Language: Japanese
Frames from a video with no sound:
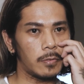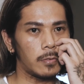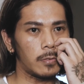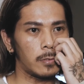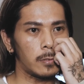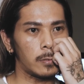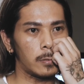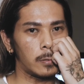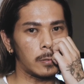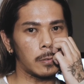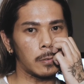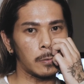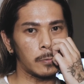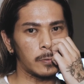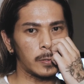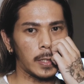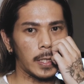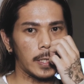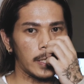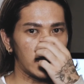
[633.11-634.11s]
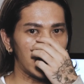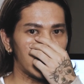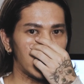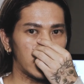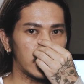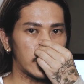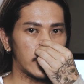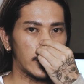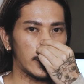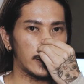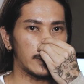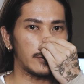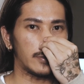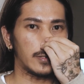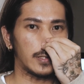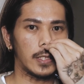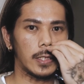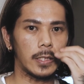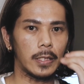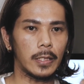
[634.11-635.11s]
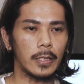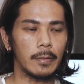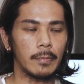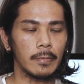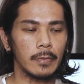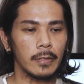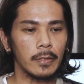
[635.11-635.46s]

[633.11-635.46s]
をこう不快にさせたりとか